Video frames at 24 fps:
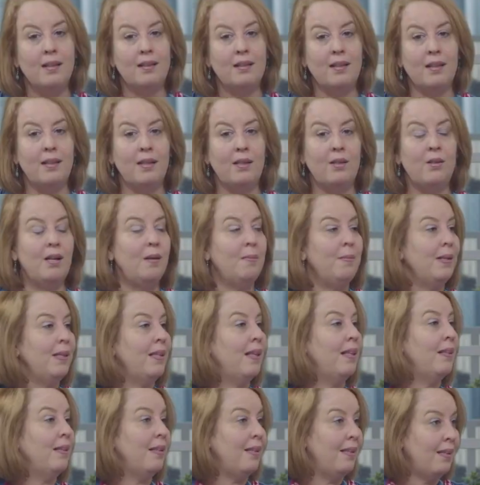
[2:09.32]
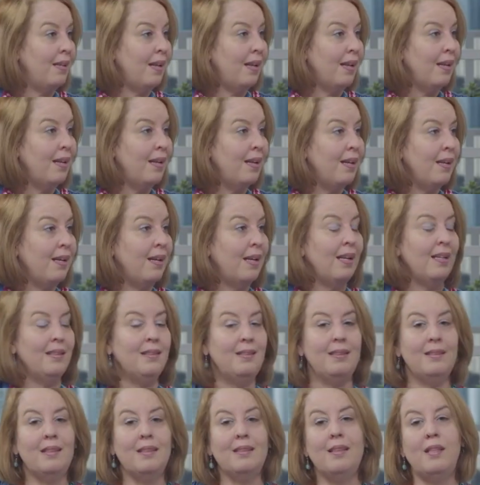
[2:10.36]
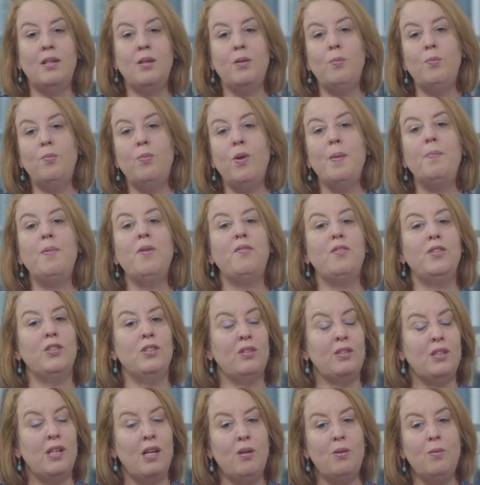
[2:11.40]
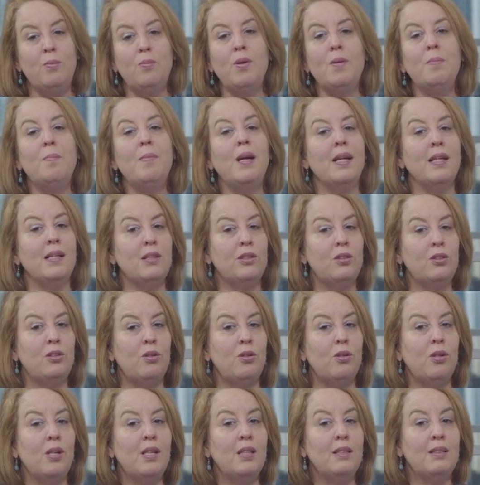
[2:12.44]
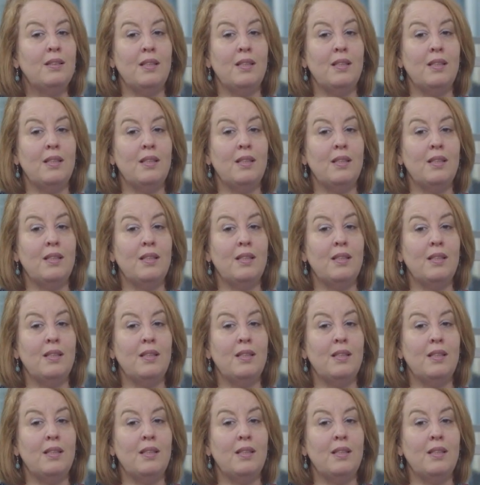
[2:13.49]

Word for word: tener una vida digna, garantiza ser un buen profesional, un buen maestro,